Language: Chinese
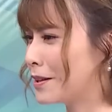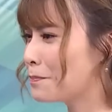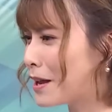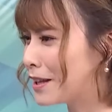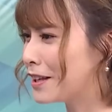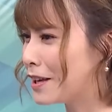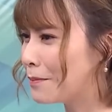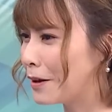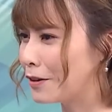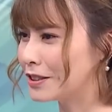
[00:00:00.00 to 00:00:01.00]
被被
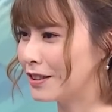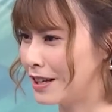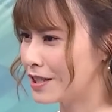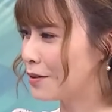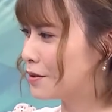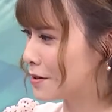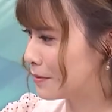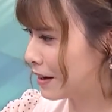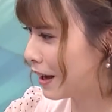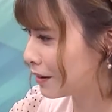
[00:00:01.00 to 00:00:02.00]
贴标签来争议怎
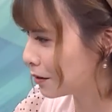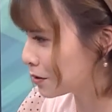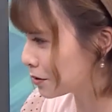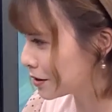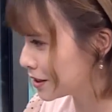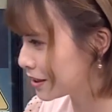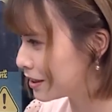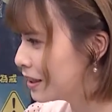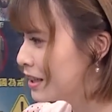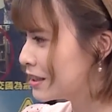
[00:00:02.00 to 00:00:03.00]
么看哦？说这
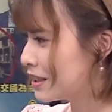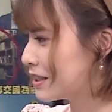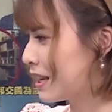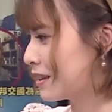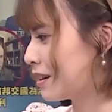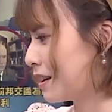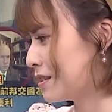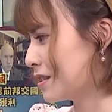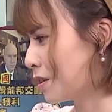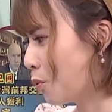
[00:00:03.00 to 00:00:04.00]
个现在当
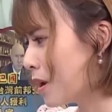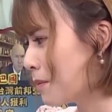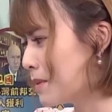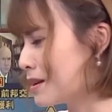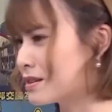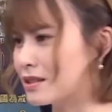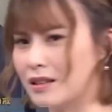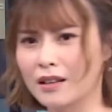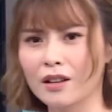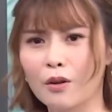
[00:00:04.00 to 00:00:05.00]
然这个为了面
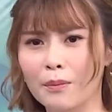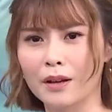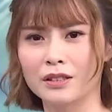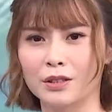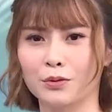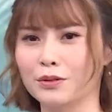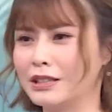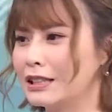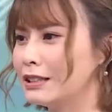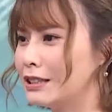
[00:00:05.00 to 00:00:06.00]
子，难道我们要失去
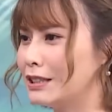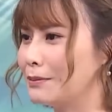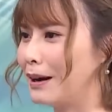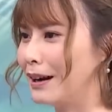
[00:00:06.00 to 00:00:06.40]
经济